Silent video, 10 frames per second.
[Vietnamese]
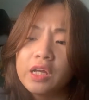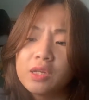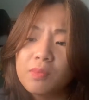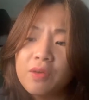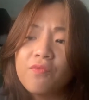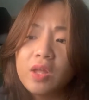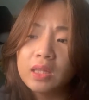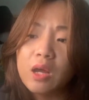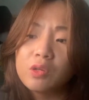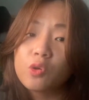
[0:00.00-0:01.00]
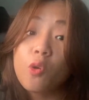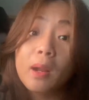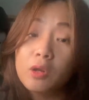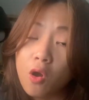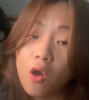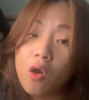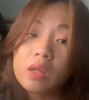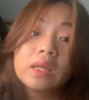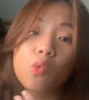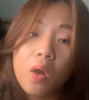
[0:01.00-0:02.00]
nhưng mà đến về sau thì cô bắt đầu có
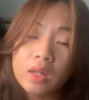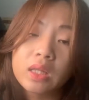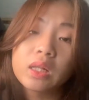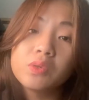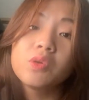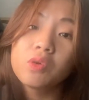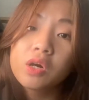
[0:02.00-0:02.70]
liên quan dính líu nhiều